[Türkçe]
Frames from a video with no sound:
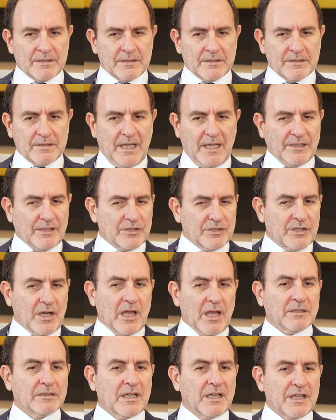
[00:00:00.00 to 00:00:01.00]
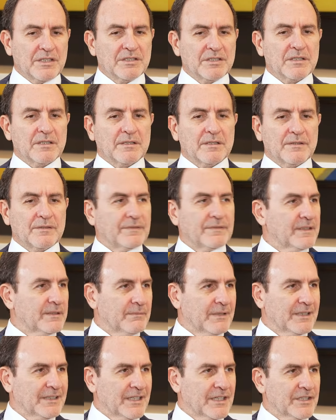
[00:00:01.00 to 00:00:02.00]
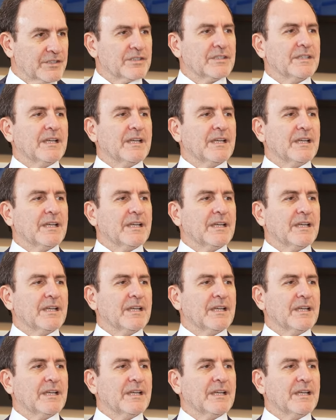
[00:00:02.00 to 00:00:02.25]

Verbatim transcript: sadece halka açık firmalar için